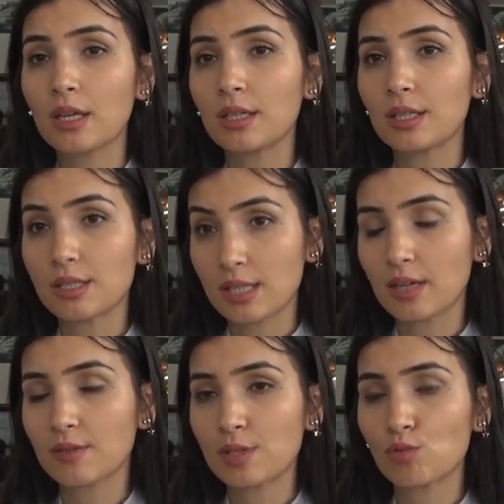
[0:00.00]
e,
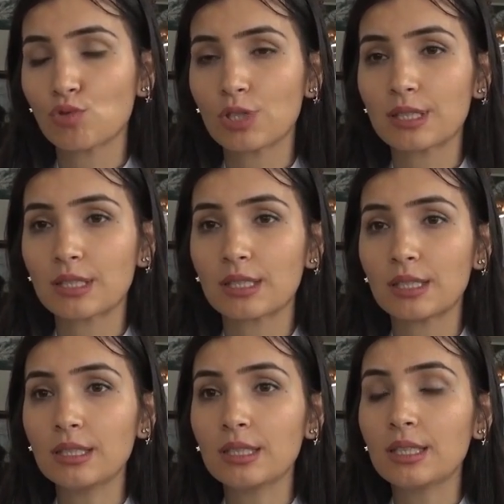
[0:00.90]
servis
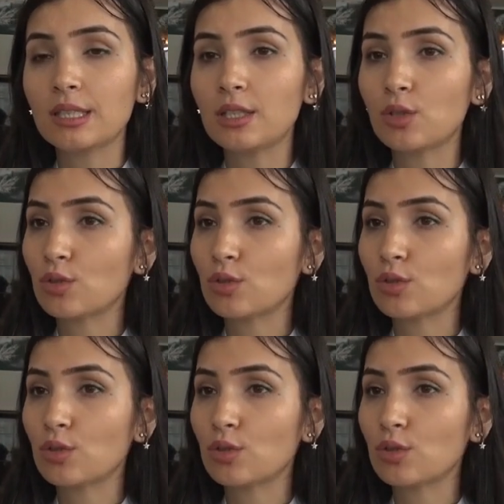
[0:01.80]
ücretleri, yine